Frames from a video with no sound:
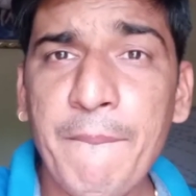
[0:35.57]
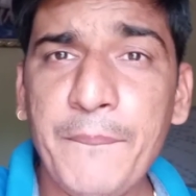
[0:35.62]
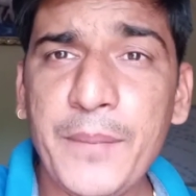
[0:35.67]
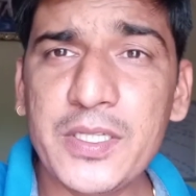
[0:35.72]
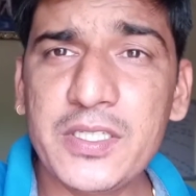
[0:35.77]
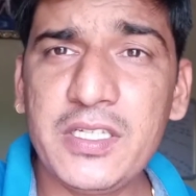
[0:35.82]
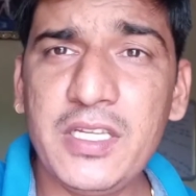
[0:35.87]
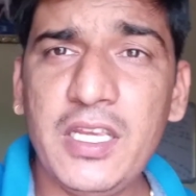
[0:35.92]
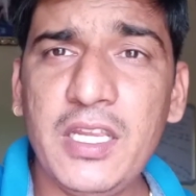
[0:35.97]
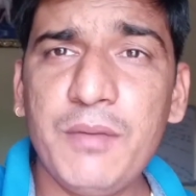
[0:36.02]

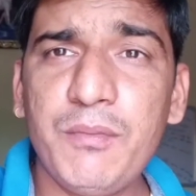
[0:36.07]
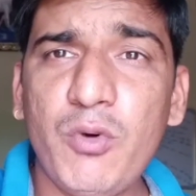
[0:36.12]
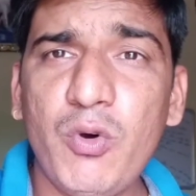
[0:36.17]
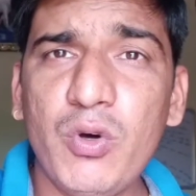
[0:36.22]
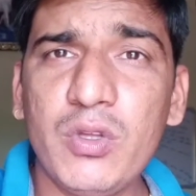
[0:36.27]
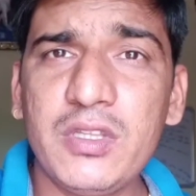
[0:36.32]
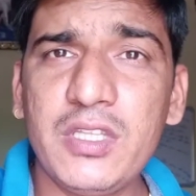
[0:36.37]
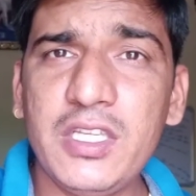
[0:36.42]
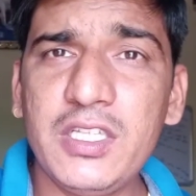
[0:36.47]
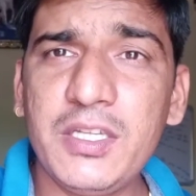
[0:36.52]
मशीन
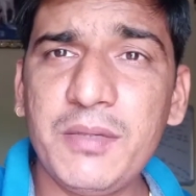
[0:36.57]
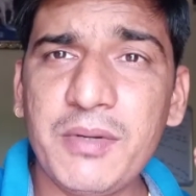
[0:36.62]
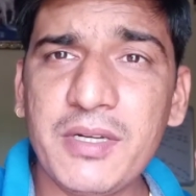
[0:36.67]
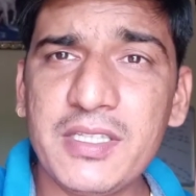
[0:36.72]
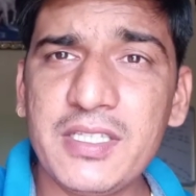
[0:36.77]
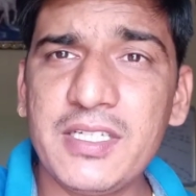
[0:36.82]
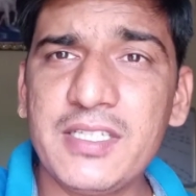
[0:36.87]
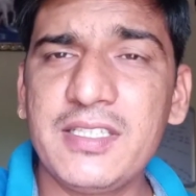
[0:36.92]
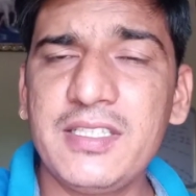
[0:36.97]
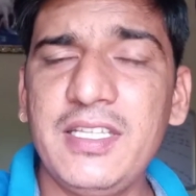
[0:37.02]
बहुत ही
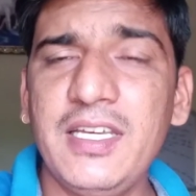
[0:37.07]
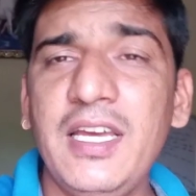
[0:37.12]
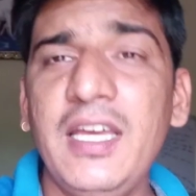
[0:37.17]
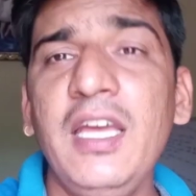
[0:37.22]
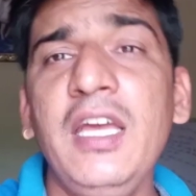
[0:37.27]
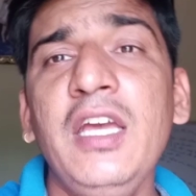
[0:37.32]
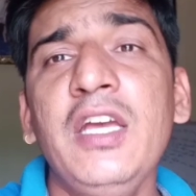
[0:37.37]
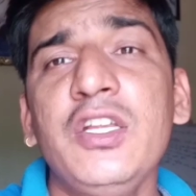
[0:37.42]
ज़बरदस्त है